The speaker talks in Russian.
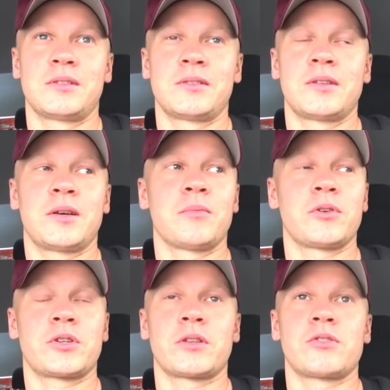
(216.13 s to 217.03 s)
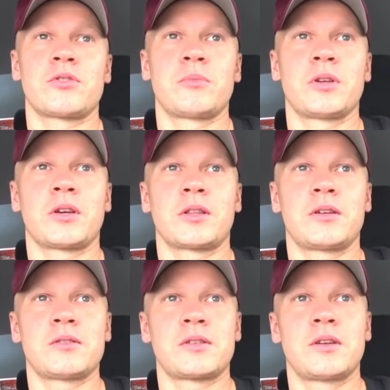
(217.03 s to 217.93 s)
Да, больше ни на чем и не
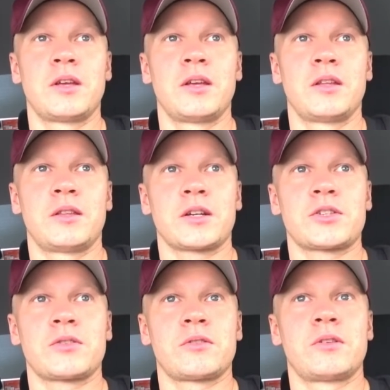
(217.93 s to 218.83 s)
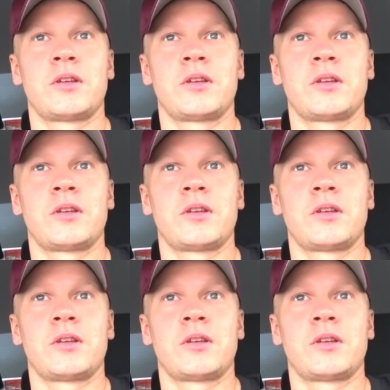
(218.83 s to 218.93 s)
катался. Так что